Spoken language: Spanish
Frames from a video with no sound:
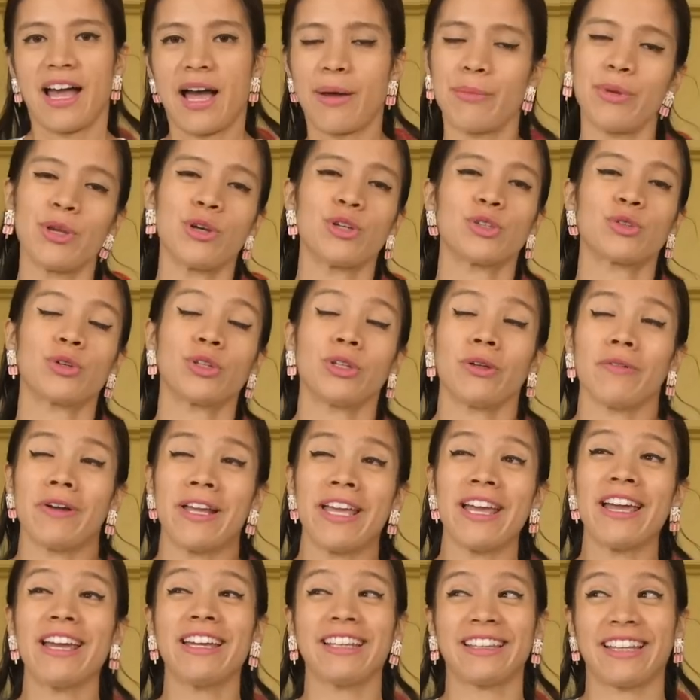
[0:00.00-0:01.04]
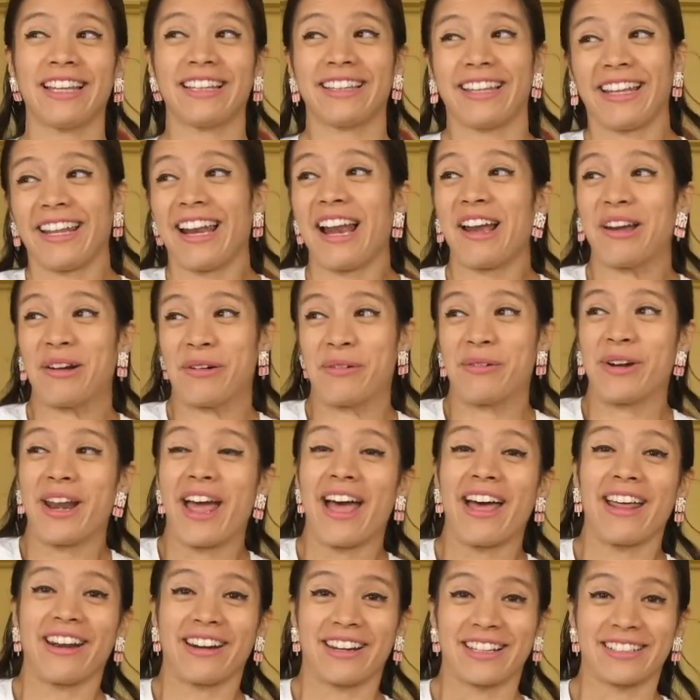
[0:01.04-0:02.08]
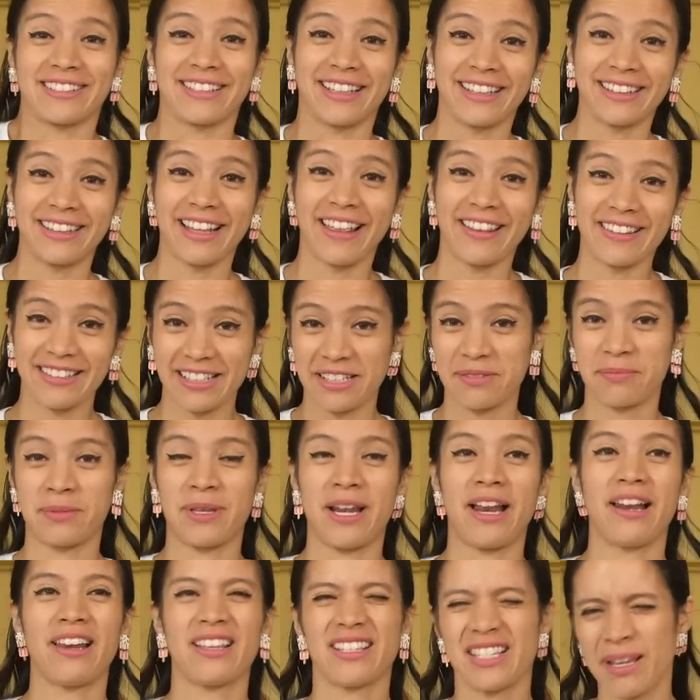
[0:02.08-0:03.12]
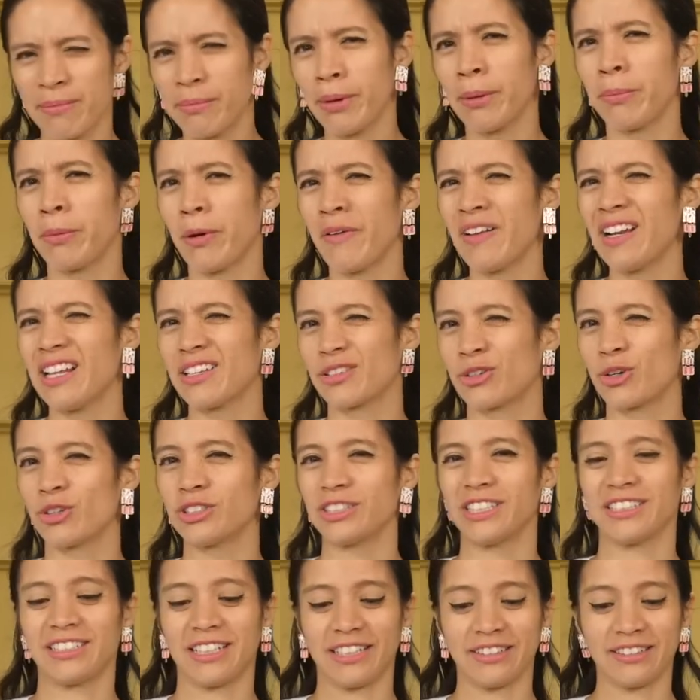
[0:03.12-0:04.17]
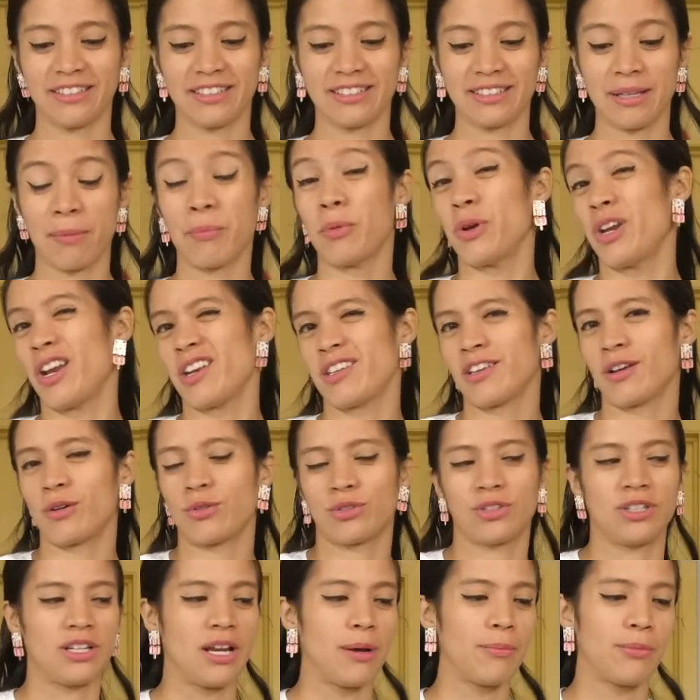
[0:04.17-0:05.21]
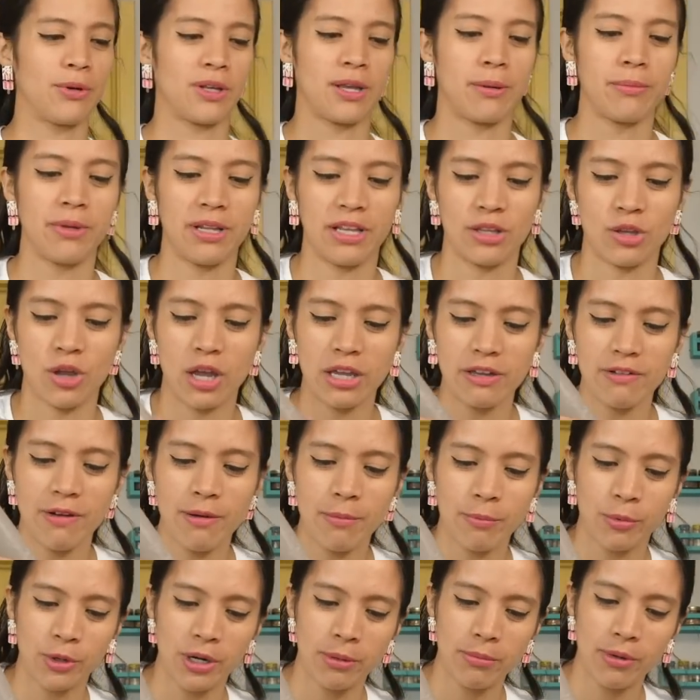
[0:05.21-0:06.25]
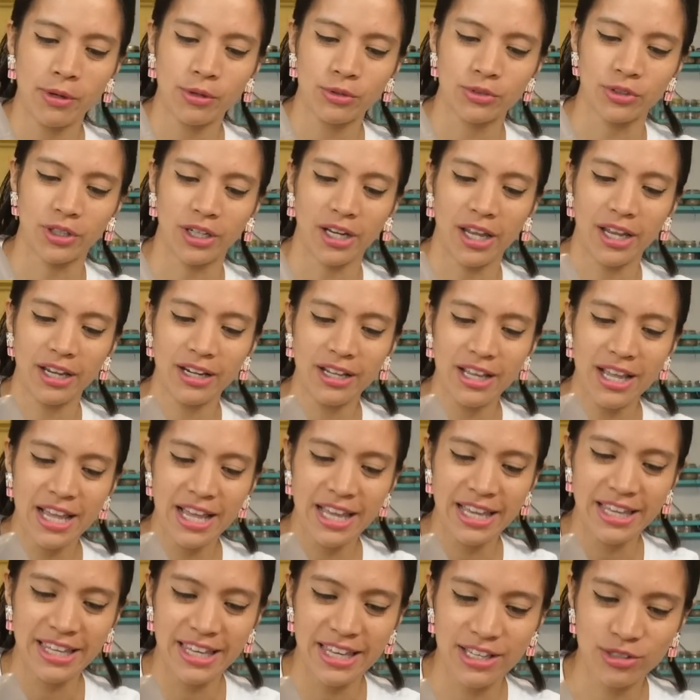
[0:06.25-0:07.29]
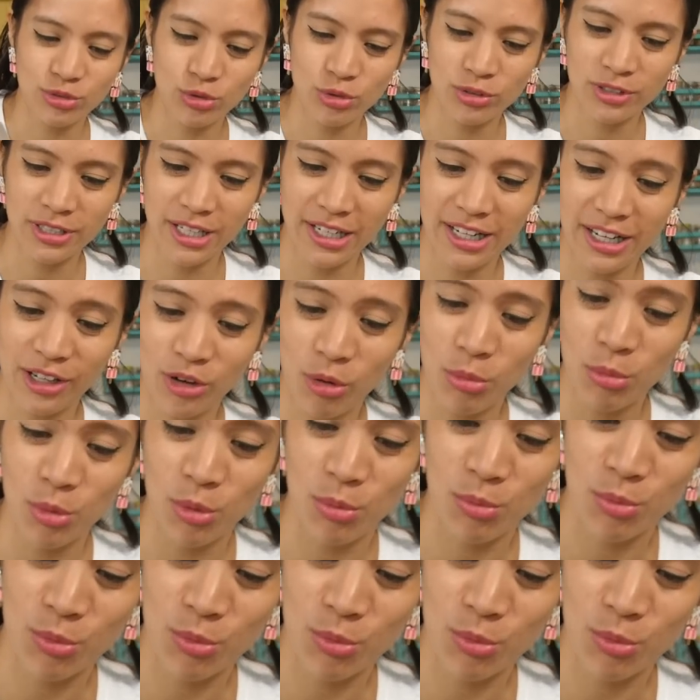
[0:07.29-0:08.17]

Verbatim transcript: Amigos, cuando vayan a intentar alguna receta de esas virales, siempre prueben las cosas antes de ponerse a cocinar, porque miren, ya iba a ponerme a cocinar y esto sale como